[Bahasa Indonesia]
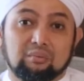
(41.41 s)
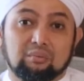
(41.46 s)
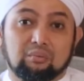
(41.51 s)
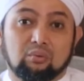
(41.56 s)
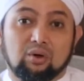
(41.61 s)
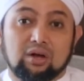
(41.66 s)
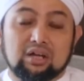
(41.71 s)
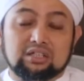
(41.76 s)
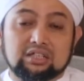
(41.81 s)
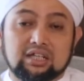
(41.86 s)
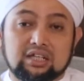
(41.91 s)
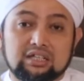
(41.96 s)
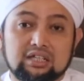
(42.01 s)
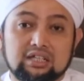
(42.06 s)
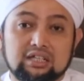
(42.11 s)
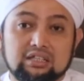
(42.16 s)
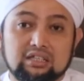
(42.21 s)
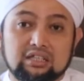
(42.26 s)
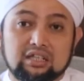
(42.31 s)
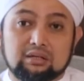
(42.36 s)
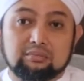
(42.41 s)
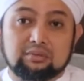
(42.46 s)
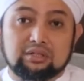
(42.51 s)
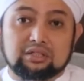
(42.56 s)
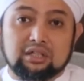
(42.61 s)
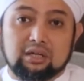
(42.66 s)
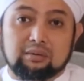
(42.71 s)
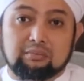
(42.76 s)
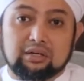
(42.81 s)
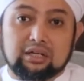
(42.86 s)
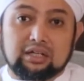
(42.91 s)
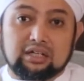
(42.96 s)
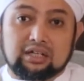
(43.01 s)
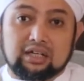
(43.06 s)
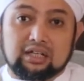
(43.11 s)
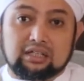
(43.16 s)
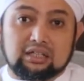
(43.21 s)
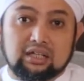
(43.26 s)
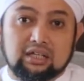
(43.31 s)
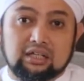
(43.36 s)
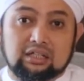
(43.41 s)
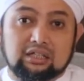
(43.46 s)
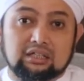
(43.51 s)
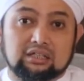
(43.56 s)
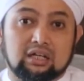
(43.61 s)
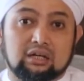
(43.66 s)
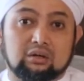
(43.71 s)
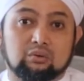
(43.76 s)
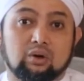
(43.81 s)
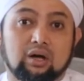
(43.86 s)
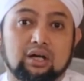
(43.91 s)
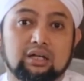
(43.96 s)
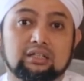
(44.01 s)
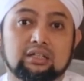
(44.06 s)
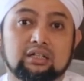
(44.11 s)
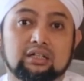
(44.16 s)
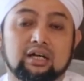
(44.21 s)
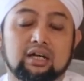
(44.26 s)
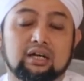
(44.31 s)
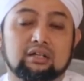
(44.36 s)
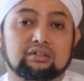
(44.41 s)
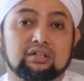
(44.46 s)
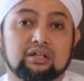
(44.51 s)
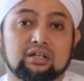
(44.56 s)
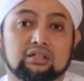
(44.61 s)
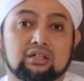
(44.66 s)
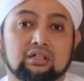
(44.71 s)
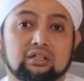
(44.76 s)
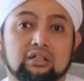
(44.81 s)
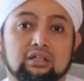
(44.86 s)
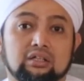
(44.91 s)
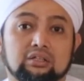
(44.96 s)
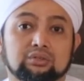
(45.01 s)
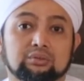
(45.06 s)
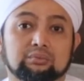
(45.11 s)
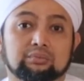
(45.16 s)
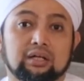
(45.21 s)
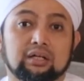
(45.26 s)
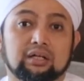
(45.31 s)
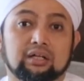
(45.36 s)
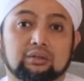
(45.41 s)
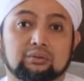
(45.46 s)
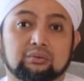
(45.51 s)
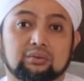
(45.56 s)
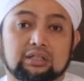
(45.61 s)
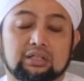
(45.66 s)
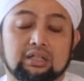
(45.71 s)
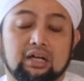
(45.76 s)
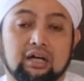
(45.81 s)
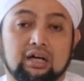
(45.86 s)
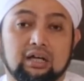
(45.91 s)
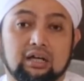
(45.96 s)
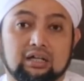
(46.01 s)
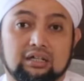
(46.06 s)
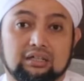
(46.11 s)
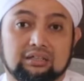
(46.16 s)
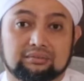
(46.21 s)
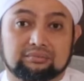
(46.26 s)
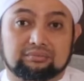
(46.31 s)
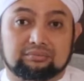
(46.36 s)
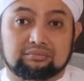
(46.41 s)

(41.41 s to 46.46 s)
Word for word: Puasanya tidak bisa meningkatkan ketakwaannya kehadirat Allah Subhanahu wa taala.